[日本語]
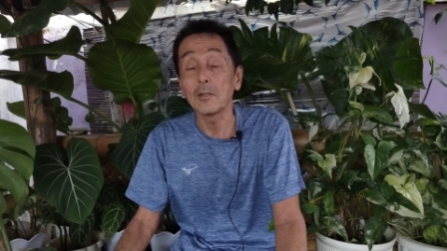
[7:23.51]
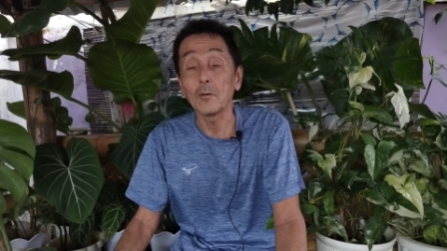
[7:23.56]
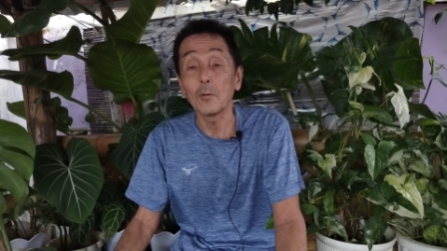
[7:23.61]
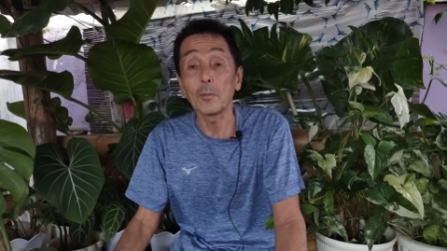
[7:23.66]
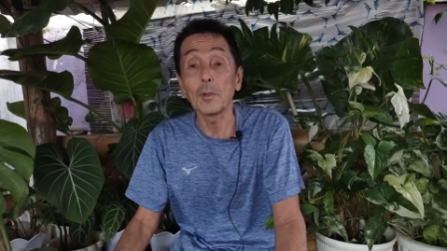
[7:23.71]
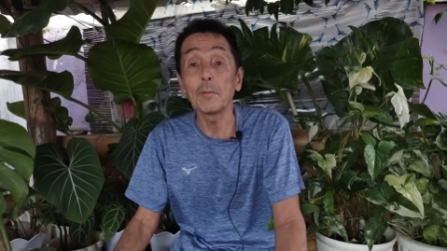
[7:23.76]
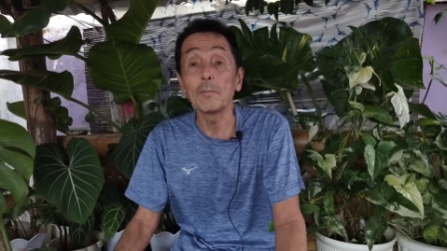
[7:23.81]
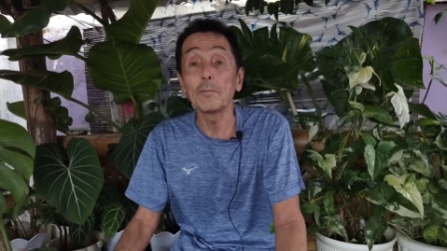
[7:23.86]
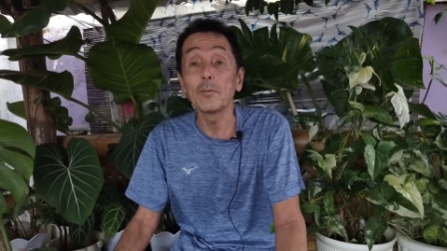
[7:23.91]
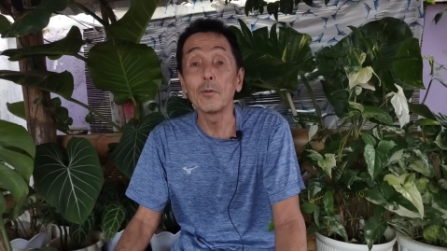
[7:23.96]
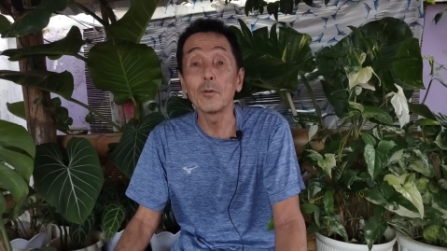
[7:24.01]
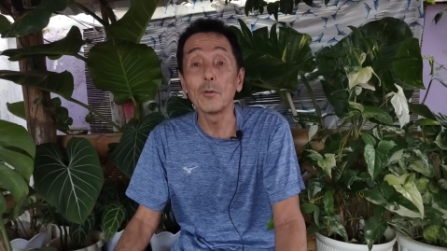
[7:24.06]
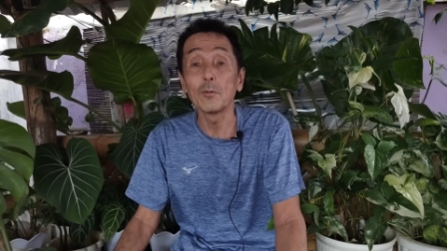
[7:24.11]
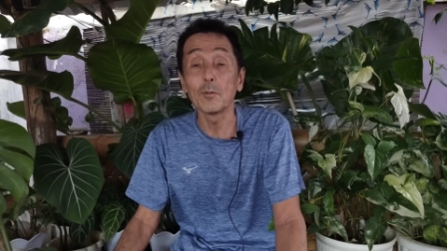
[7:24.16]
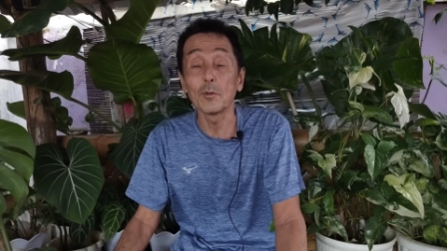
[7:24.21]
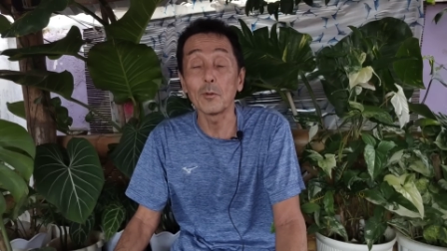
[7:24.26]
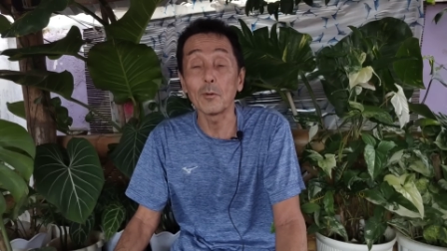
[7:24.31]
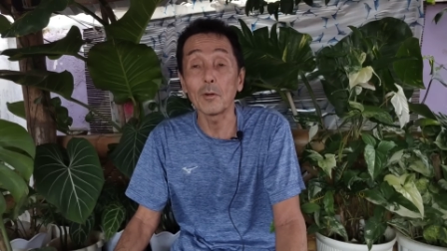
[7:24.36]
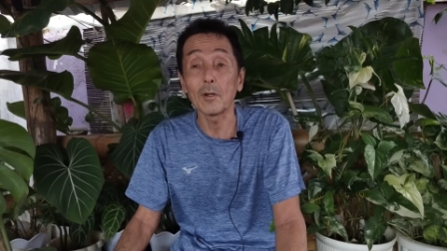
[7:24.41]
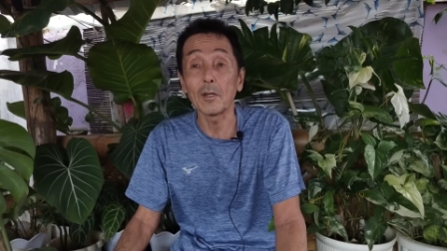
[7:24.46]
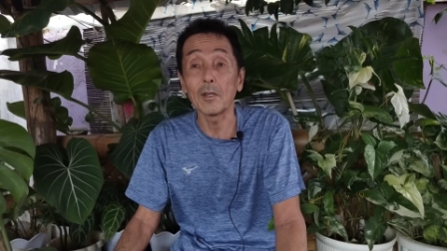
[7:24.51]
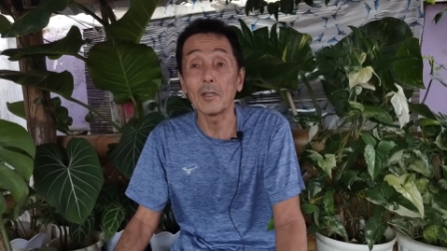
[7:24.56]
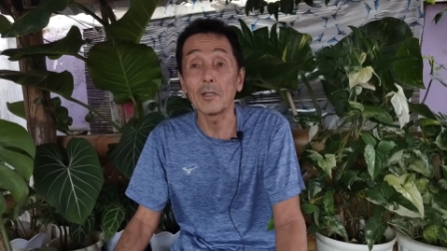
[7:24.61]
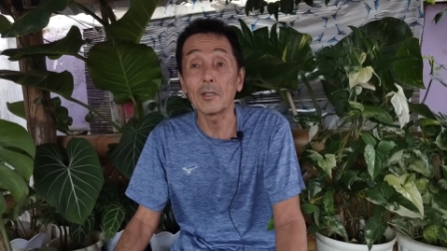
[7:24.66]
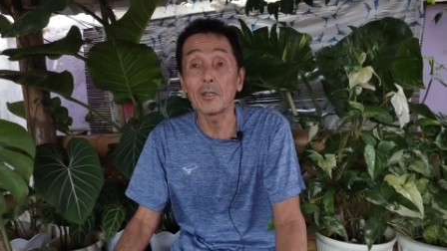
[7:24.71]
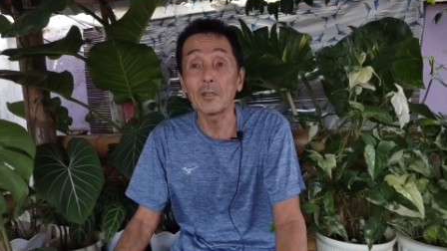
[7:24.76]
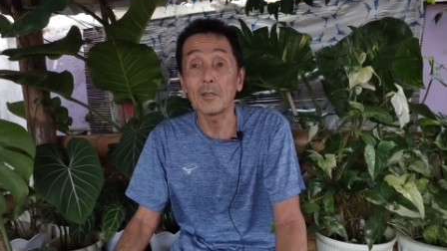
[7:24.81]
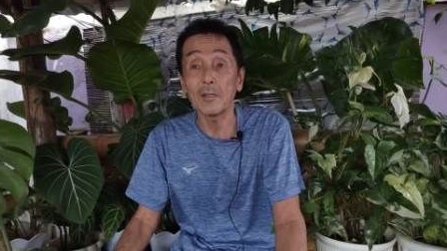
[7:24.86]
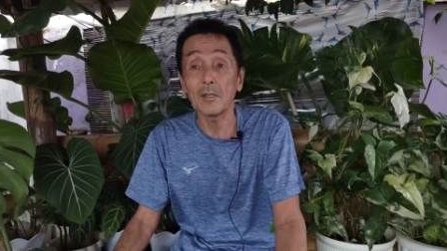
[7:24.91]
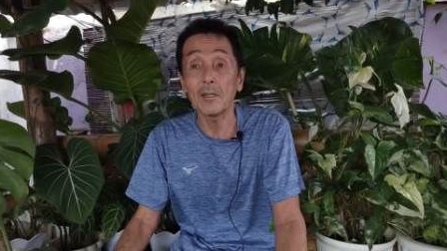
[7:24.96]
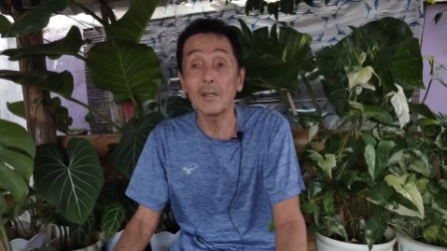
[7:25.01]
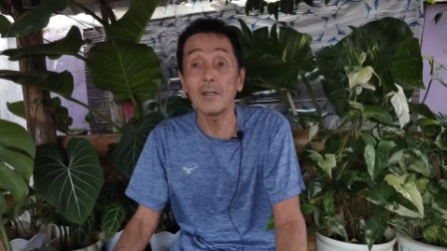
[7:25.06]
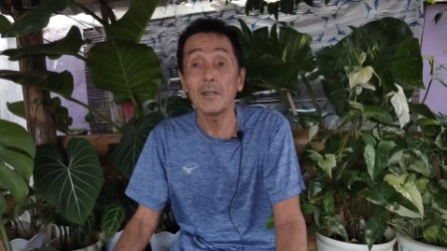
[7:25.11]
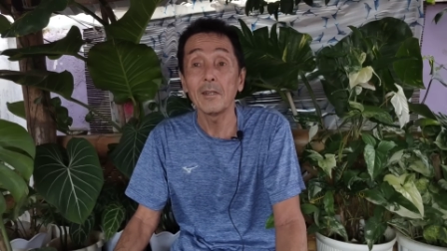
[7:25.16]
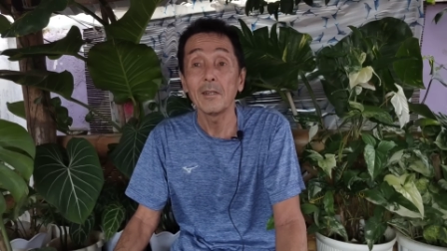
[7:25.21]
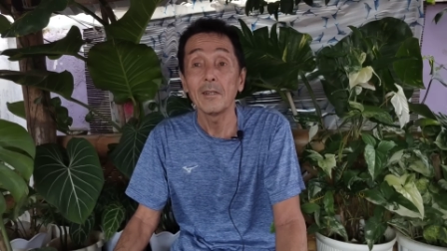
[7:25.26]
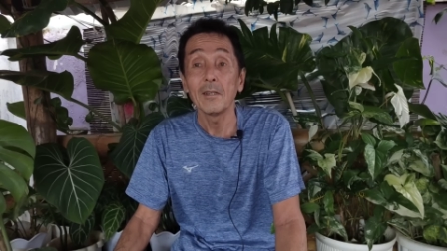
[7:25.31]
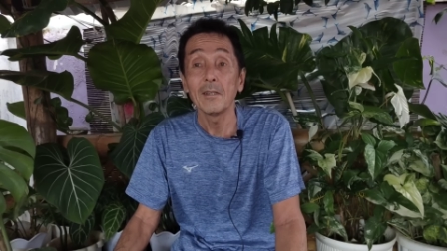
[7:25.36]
あの、VIP ルームとか入っちゃってね、